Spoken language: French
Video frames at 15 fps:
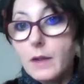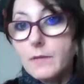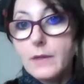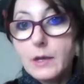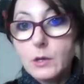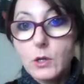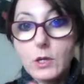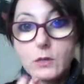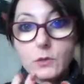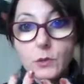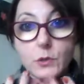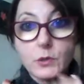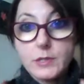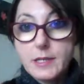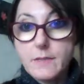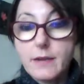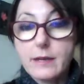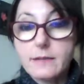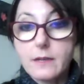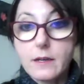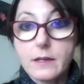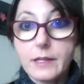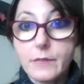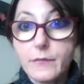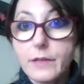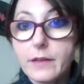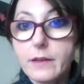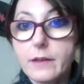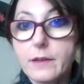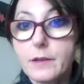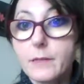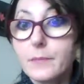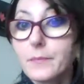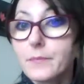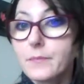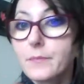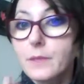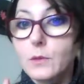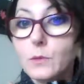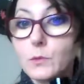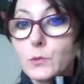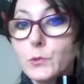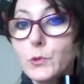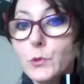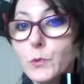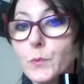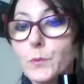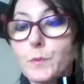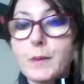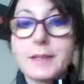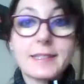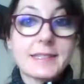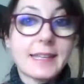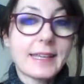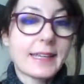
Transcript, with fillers: D'accord Donc ça va être un effet euh, doux parce que